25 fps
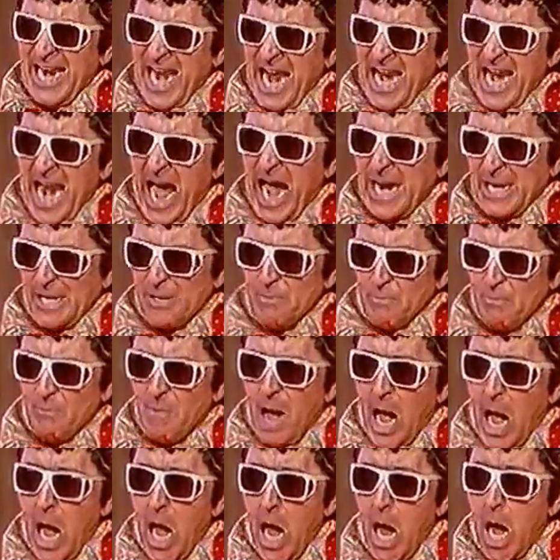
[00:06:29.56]
en el
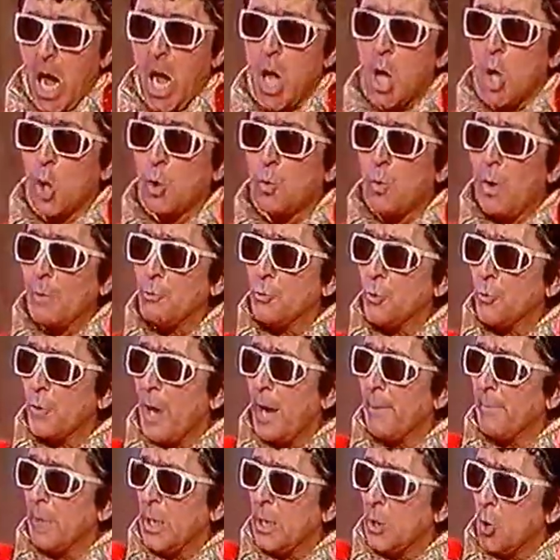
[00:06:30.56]
arma. Cuando
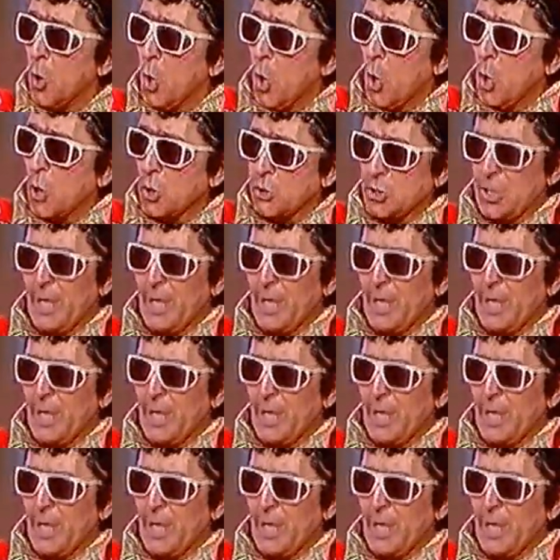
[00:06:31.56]
un amigo